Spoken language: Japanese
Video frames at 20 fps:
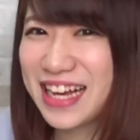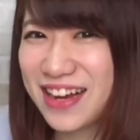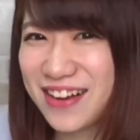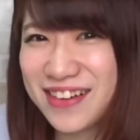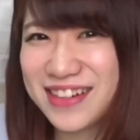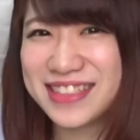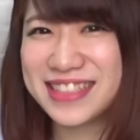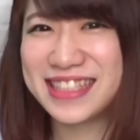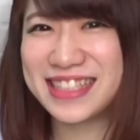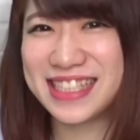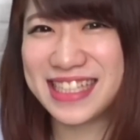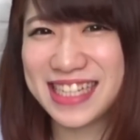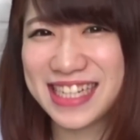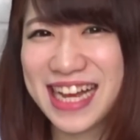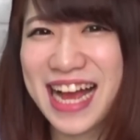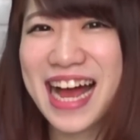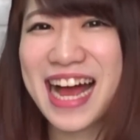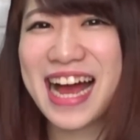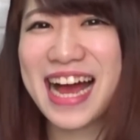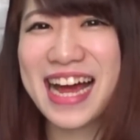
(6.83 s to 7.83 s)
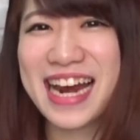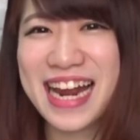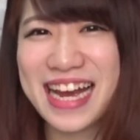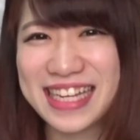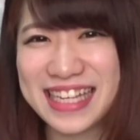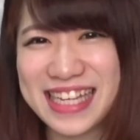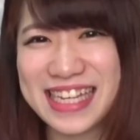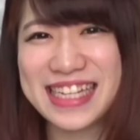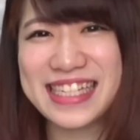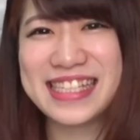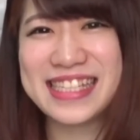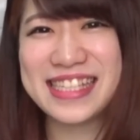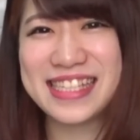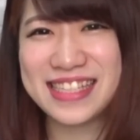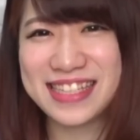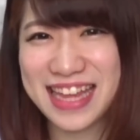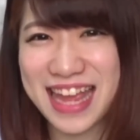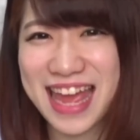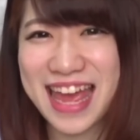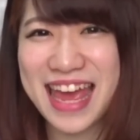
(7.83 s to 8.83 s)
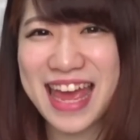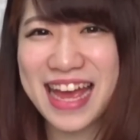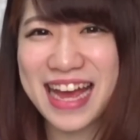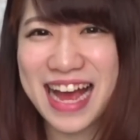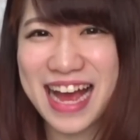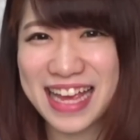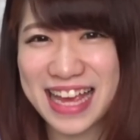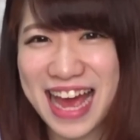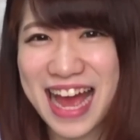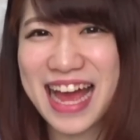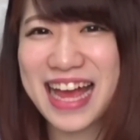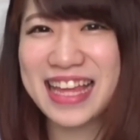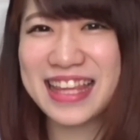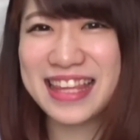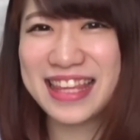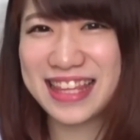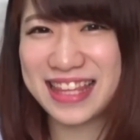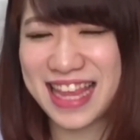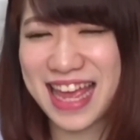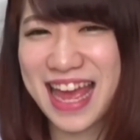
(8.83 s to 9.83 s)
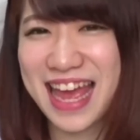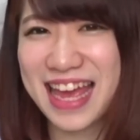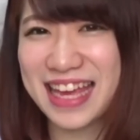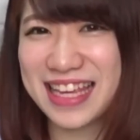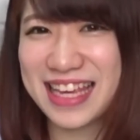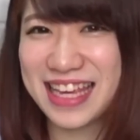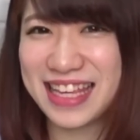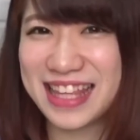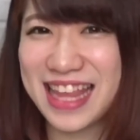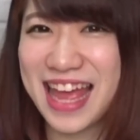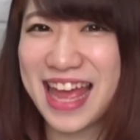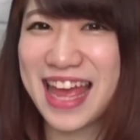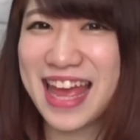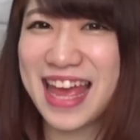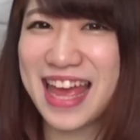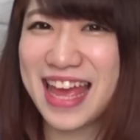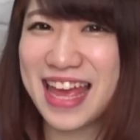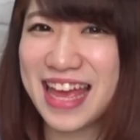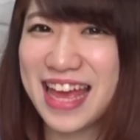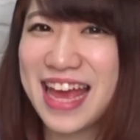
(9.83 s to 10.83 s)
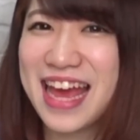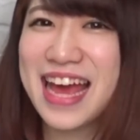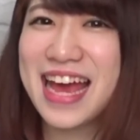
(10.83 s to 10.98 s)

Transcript: こっちからキツネがやってきて